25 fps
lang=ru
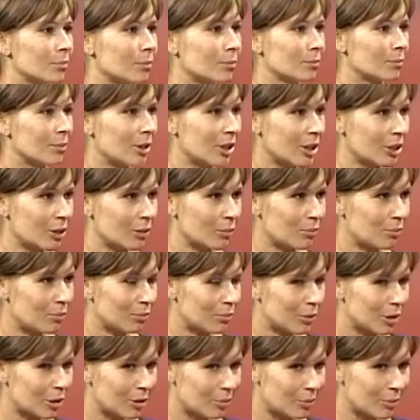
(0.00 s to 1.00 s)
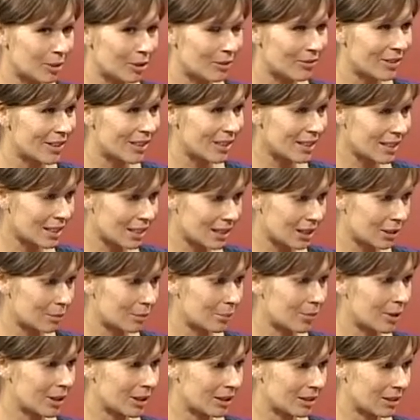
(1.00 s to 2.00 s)
При этом э, предварительно,
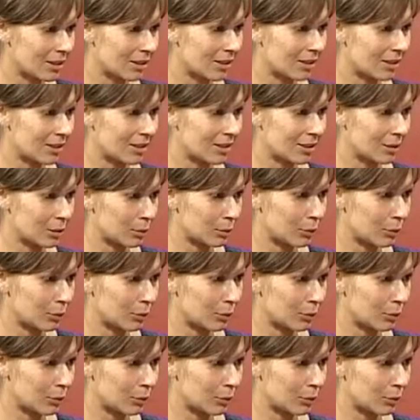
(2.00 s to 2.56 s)
перед э,